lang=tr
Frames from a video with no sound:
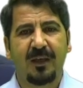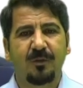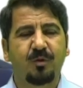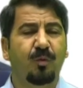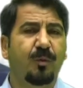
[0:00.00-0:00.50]

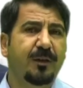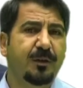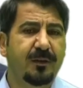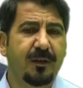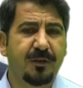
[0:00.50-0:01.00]

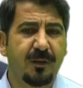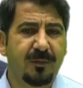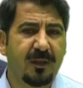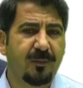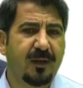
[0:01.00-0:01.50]
Cumhurbaşkanı
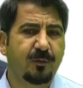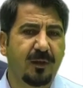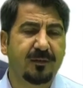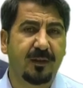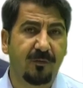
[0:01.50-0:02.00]
Recep Tayyip
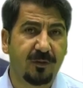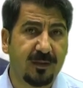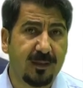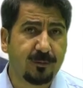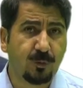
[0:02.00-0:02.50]
Erdoğan
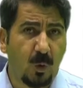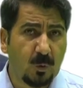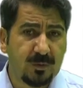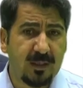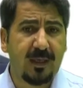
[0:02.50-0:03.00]
tarafından 4